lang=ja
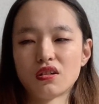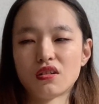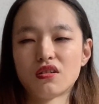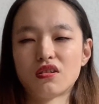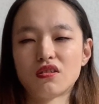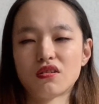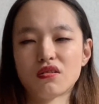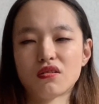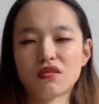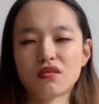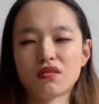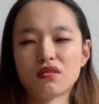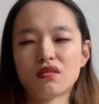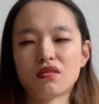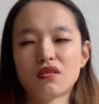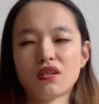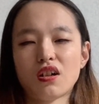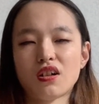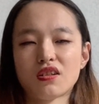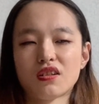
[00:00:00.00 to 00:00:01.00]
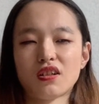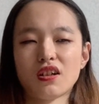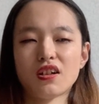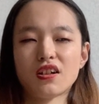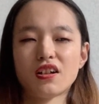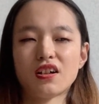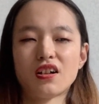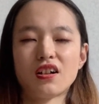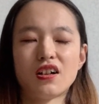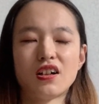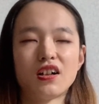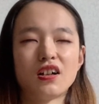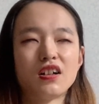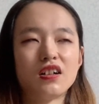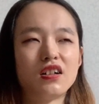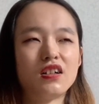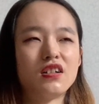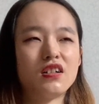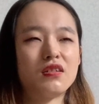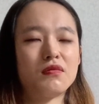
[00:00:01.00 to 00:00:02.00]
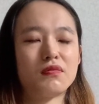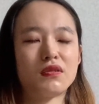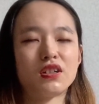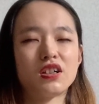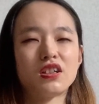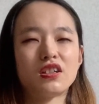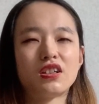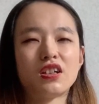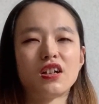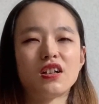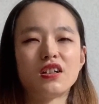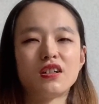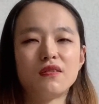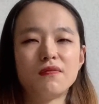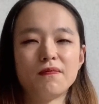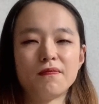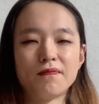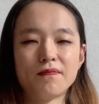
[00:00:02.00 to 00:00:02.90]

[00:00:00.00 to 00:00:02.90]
18歳から、まあ、大体